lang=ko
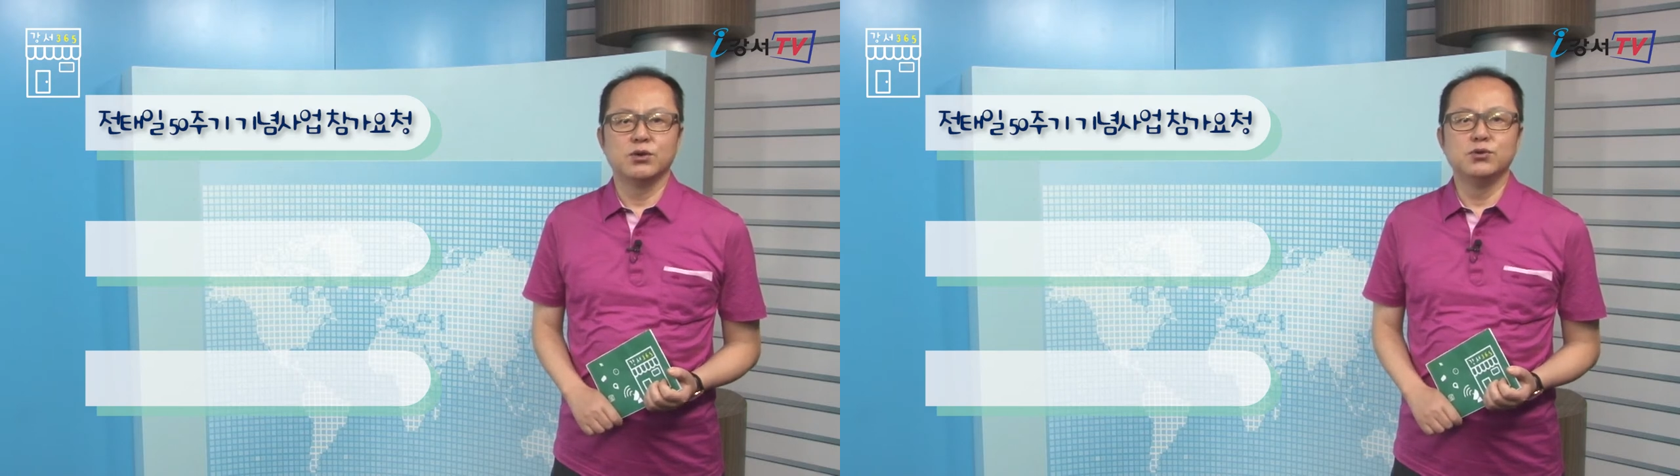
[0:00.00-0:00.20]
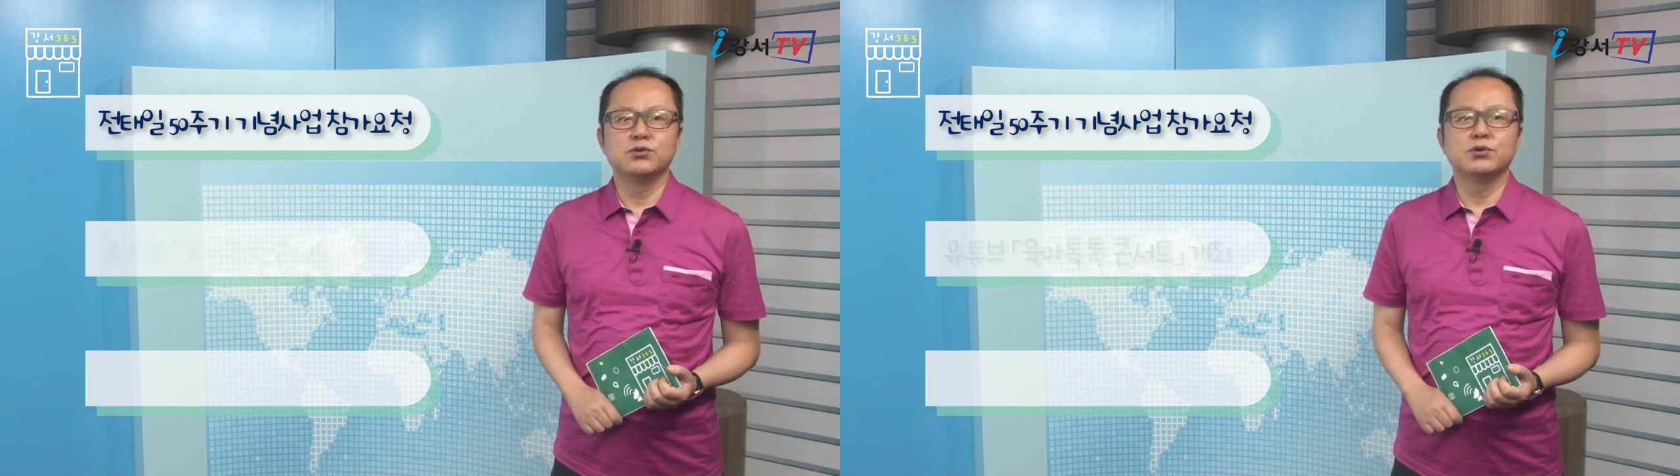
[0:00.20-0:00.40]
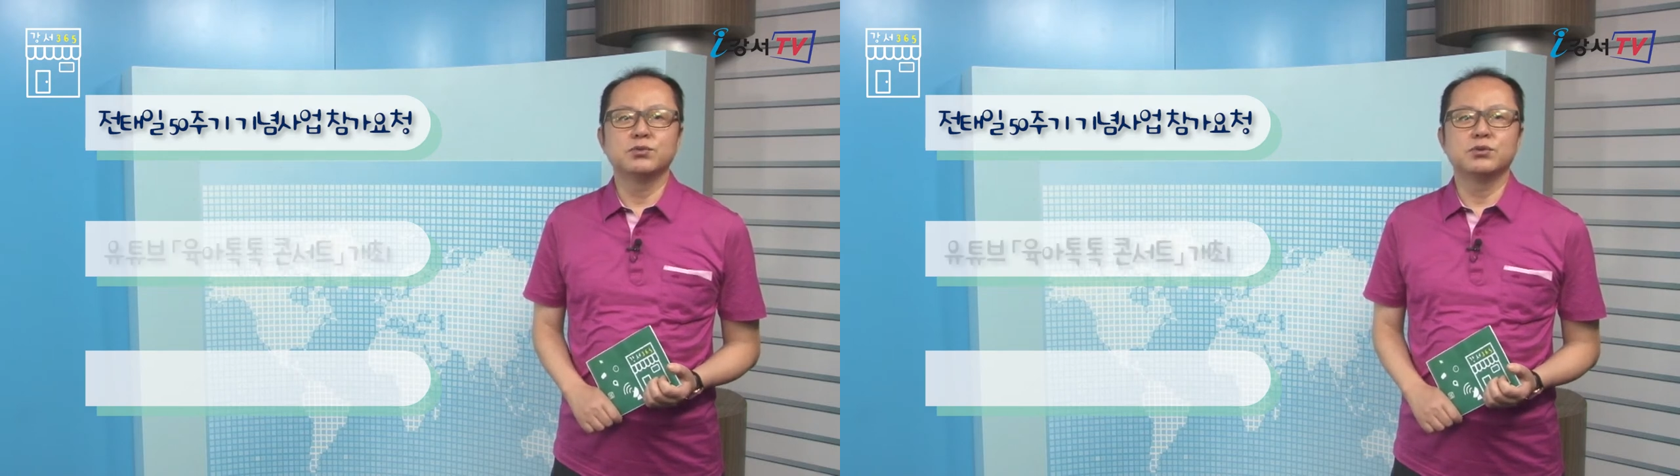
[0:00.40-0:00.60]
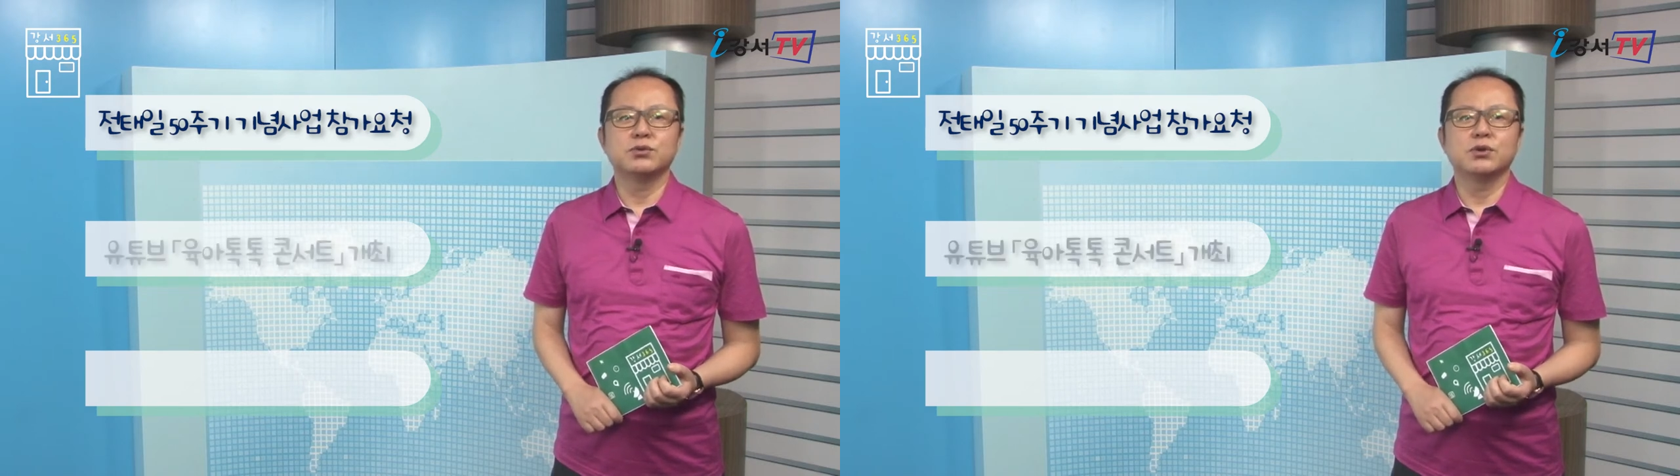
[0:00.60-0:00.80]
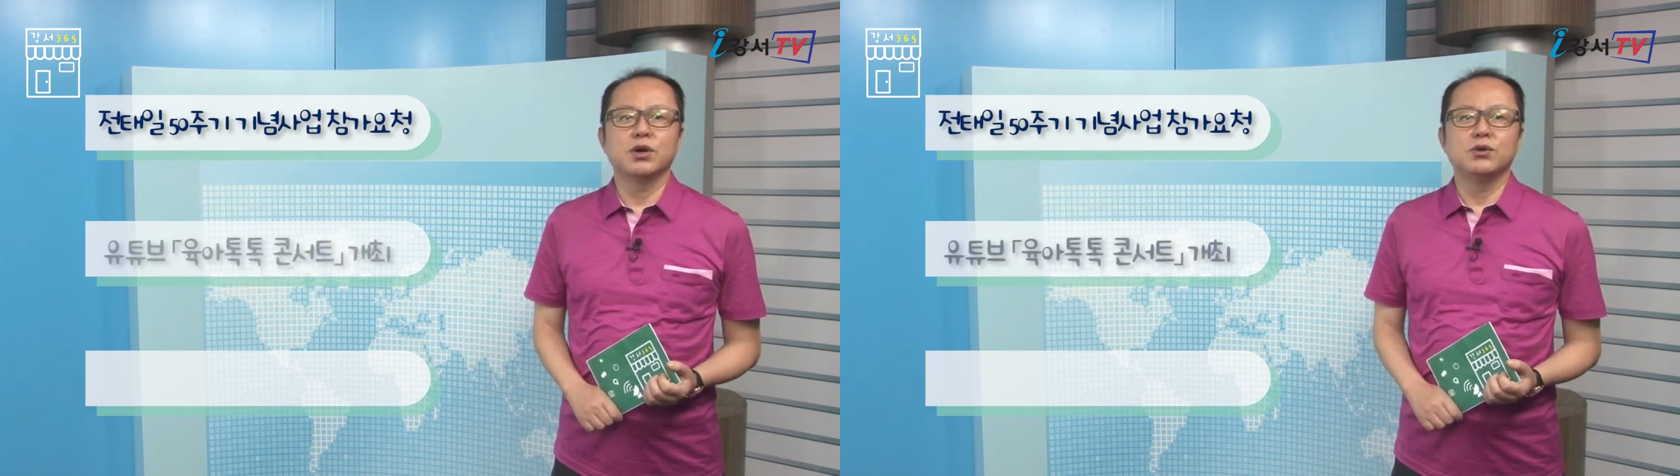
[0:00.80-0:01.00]

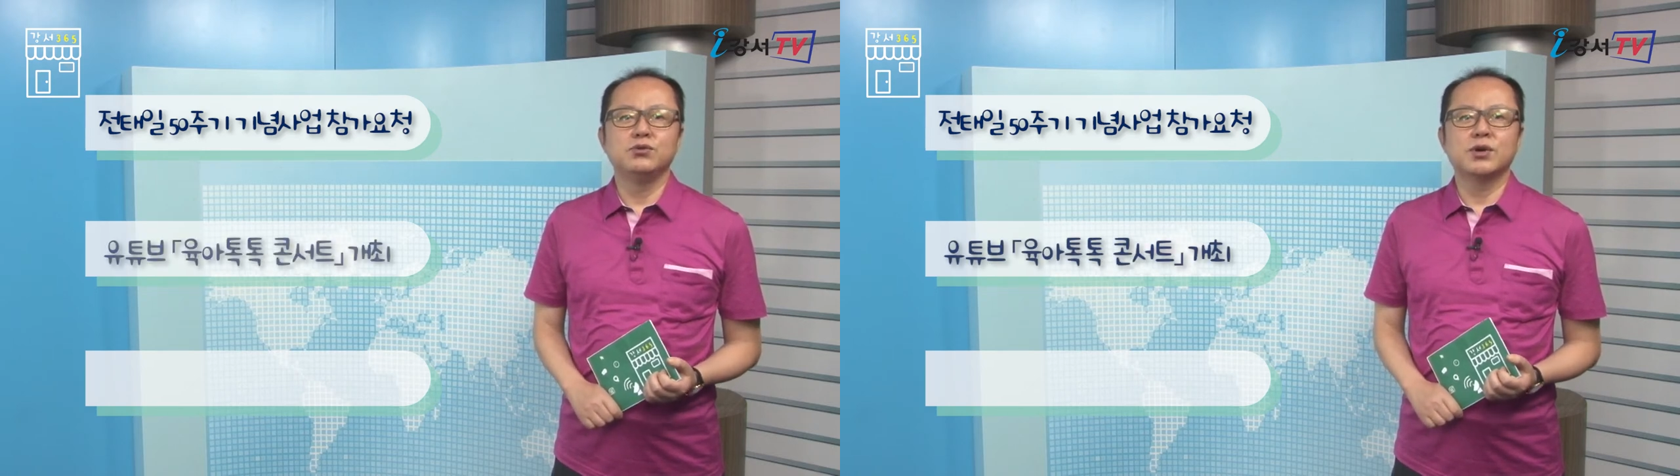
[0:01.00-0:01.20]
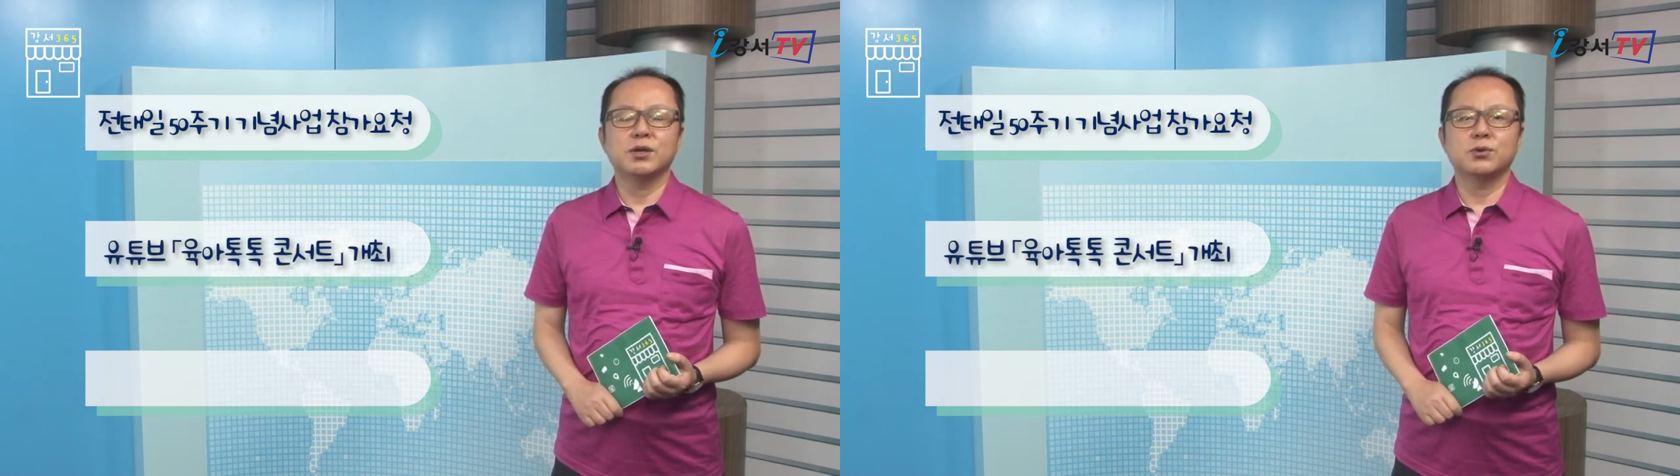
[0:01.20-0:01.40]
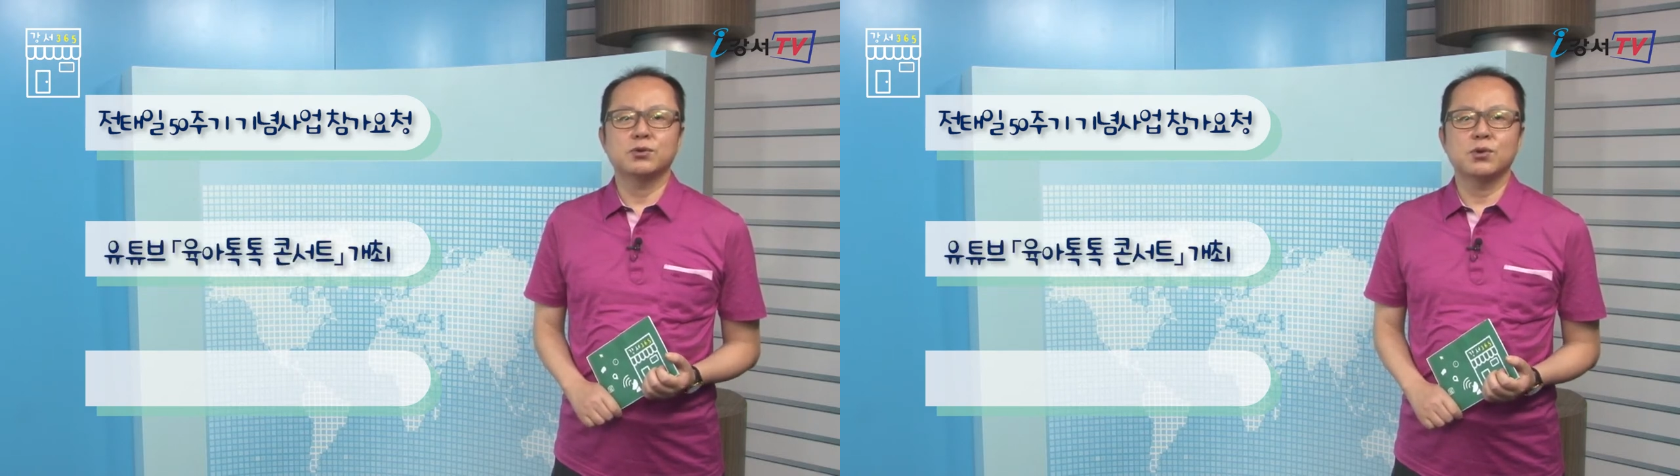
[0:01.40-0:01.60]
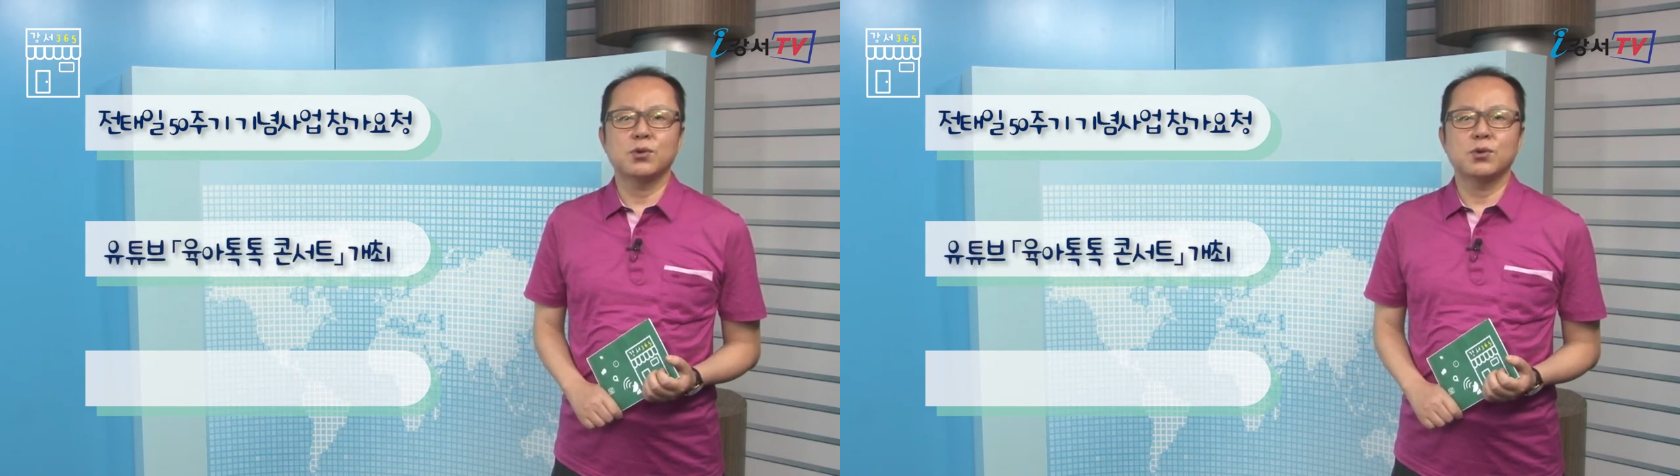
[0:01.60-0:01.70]
유튜브 육아톡톡